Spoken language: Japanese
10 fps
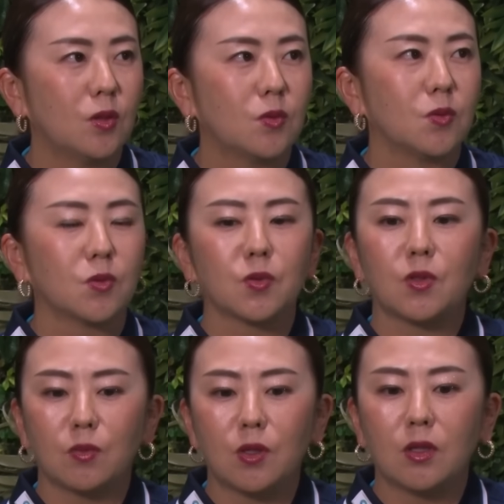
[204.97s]
学校の
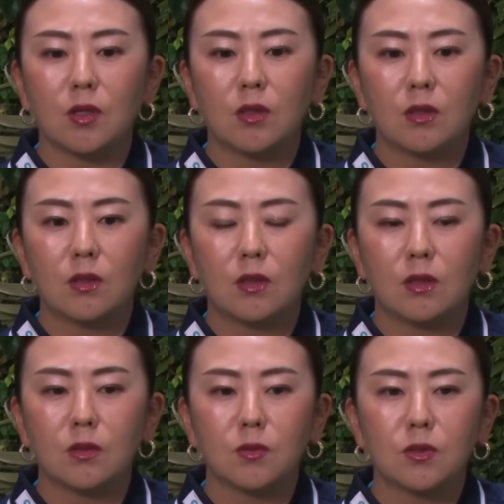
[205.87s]
時は
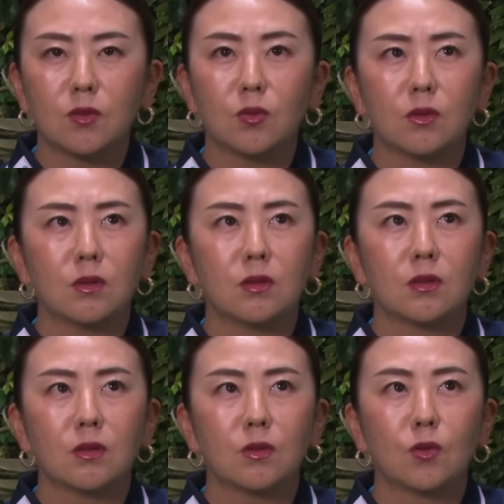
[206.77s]
あのうち
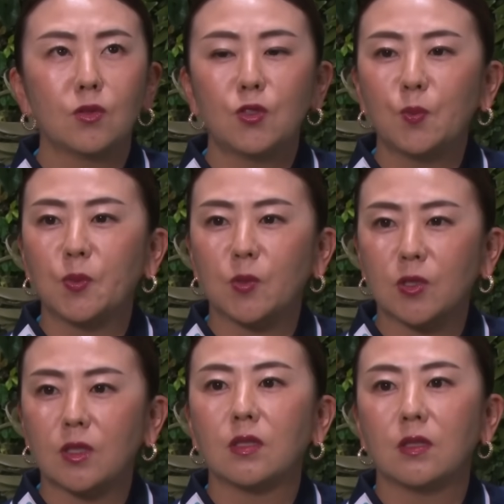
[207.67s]
ゴルフショップも
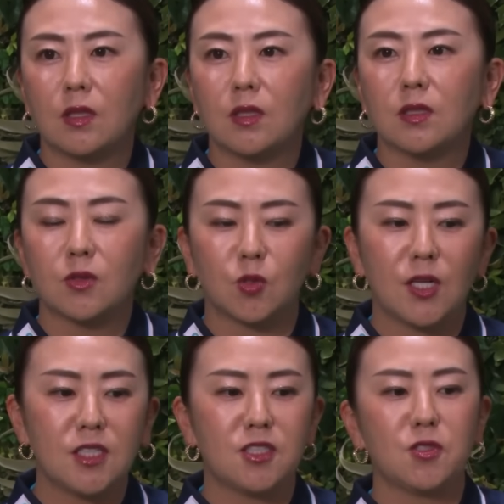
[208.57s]
したんで、その
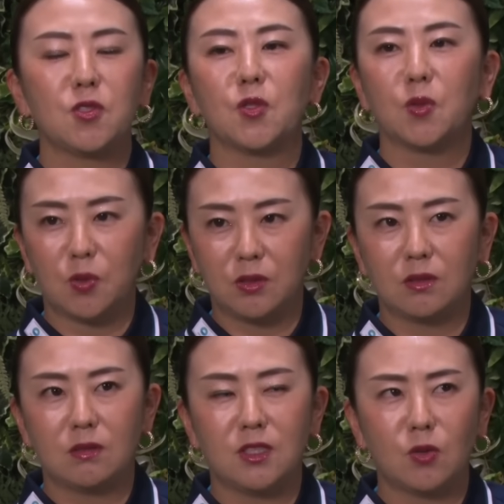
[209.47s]
練習場
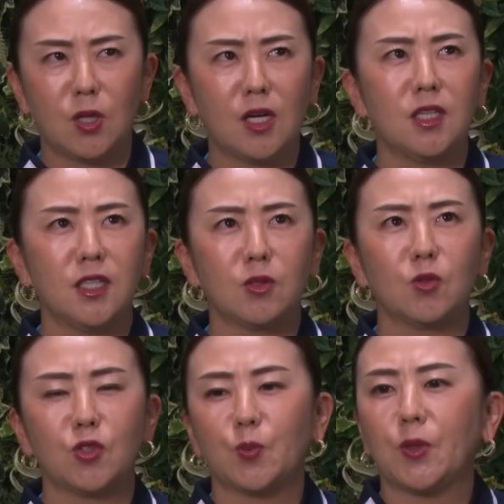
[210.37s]
の中にある
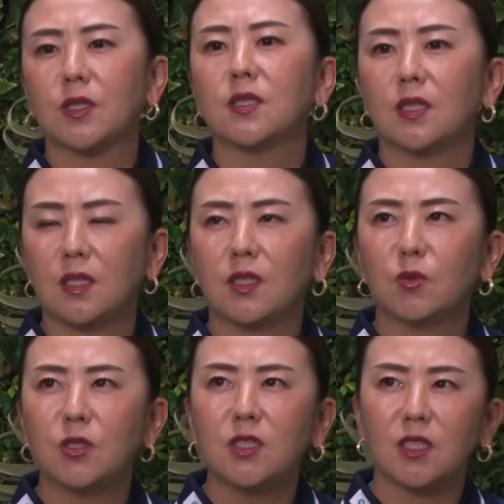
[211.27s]
ゴルフショップやってたんで、
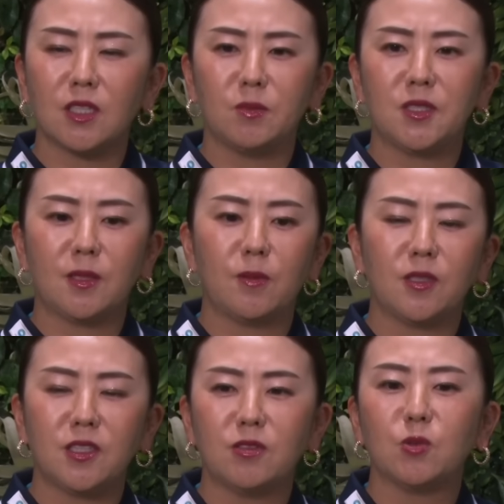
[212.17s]
おじいちゃんが店
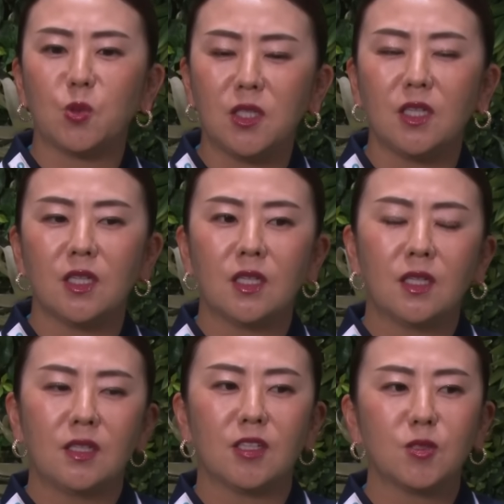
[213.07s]
番行くのに
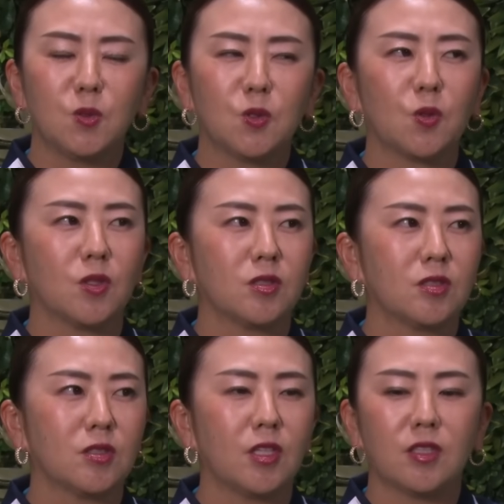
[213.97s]
休みの人から
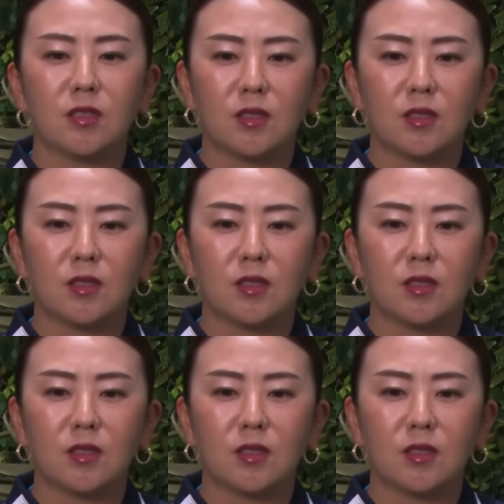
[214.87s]
連れ